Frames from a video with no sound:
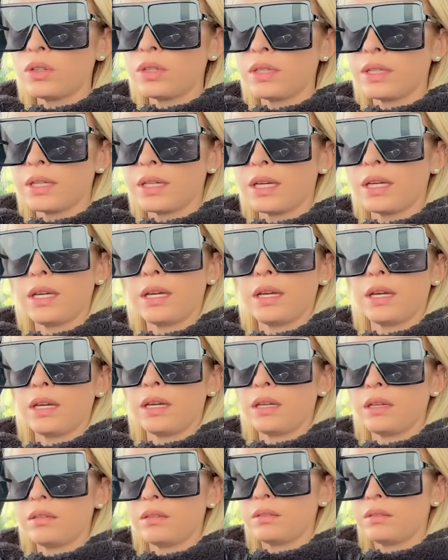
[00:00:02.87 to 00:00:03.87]
de que
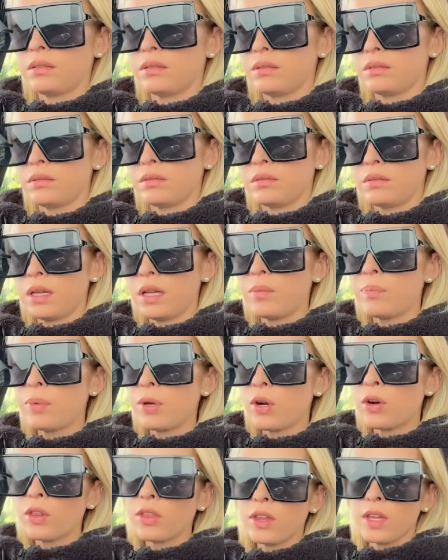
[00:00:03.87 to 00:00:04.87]
el
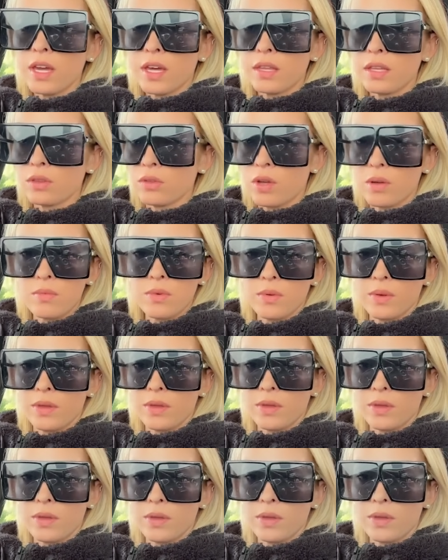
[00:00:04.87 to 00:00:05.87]
peor día de toda mi vida.